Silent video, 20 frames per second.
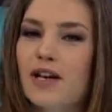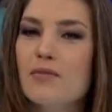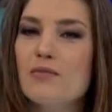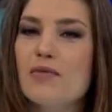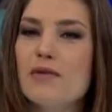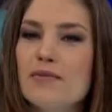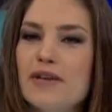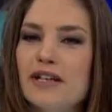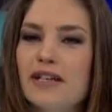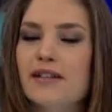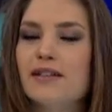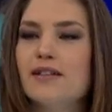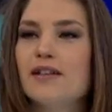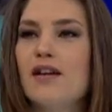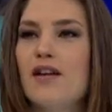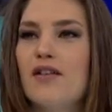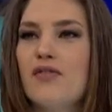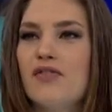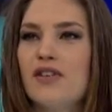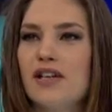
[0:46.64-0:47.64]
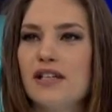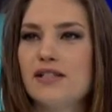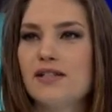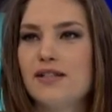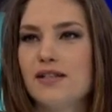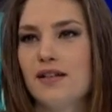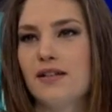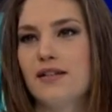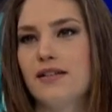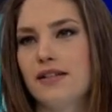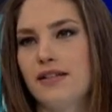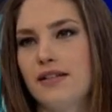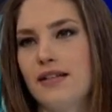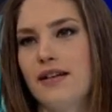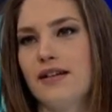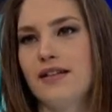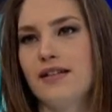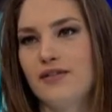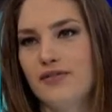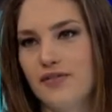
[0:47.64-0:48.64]
Yani memlekette Afganistan
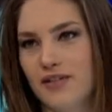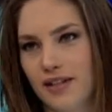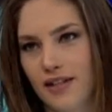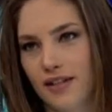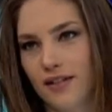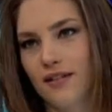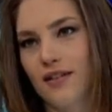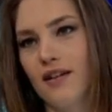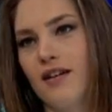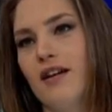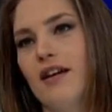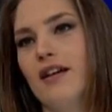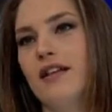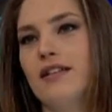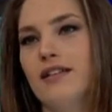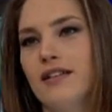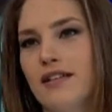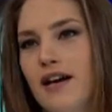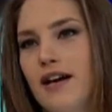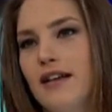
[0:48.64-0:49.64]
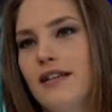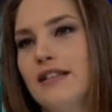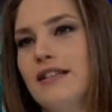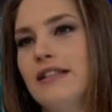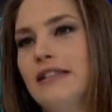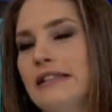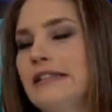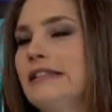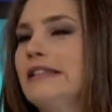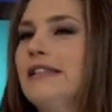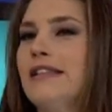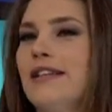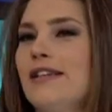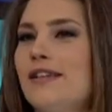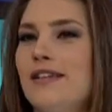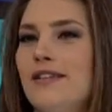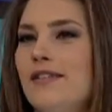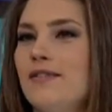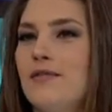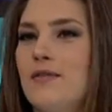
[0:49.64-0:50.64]
kriterleri falan hali yani
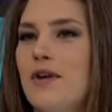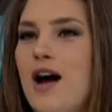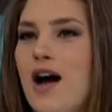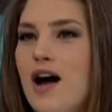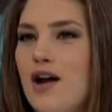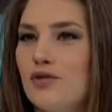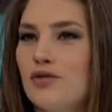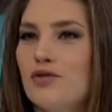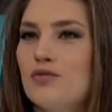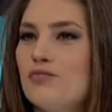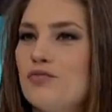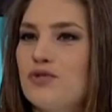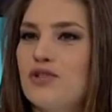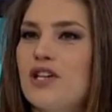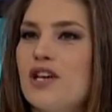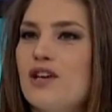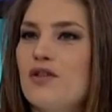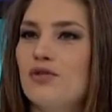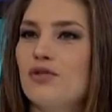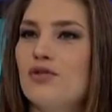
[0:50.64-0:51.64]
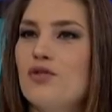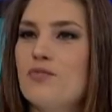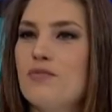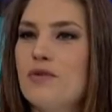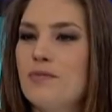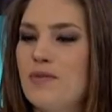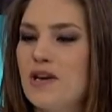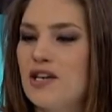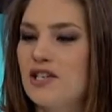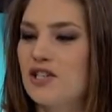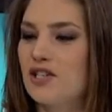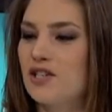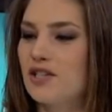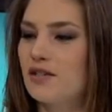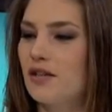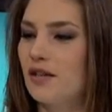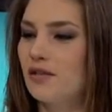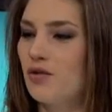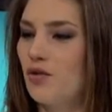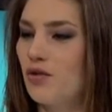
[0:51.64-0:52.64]
her gün bir şey oluyor. Bir
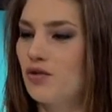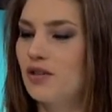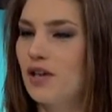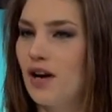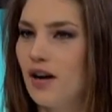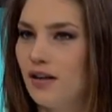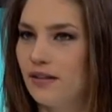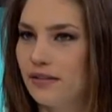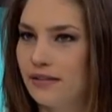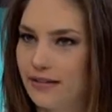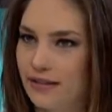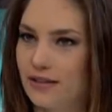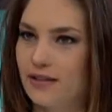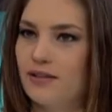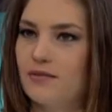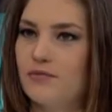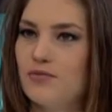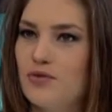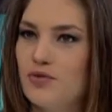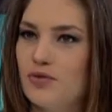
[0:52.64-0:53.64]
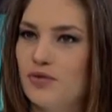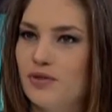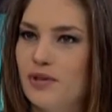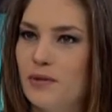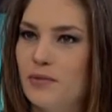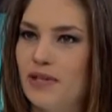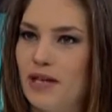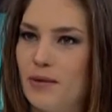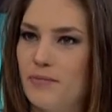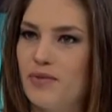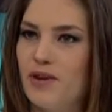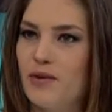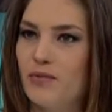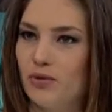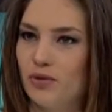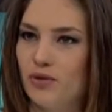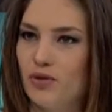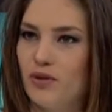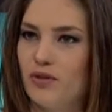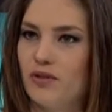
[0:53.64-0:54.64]
5.6 büyüklüğünde bir
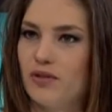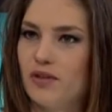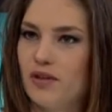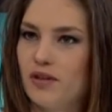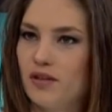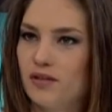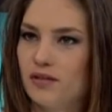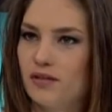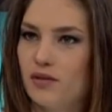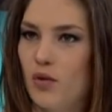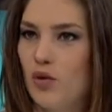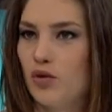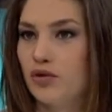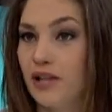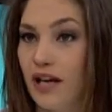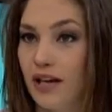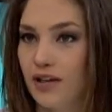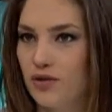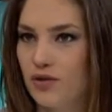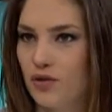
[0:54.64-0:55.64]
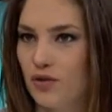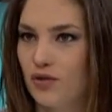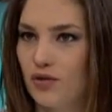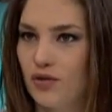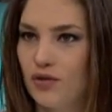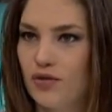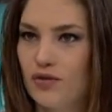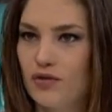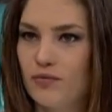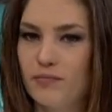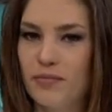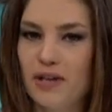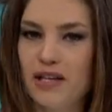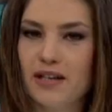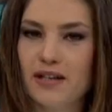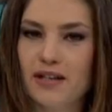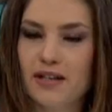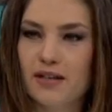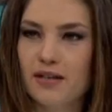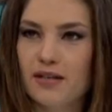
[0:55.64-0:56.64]
deprem oluyor otel çöküyor.
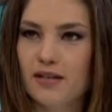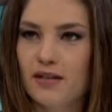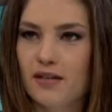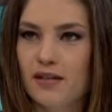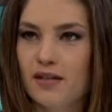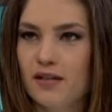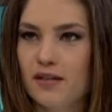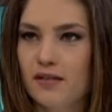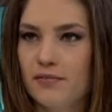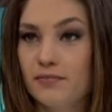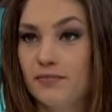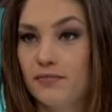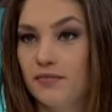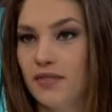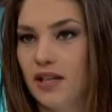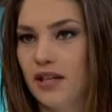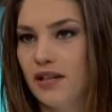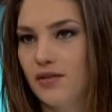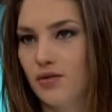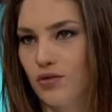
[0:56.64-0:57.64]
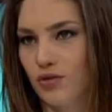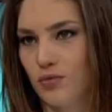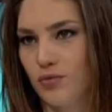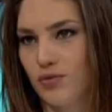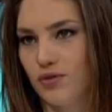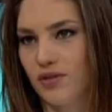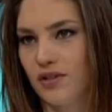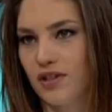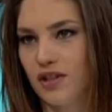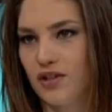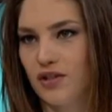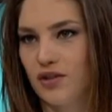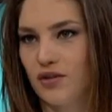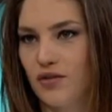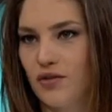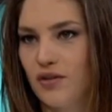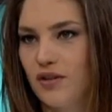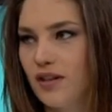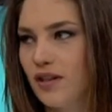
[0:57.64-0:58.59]
Belki deniz otobüsü kaçırıyor.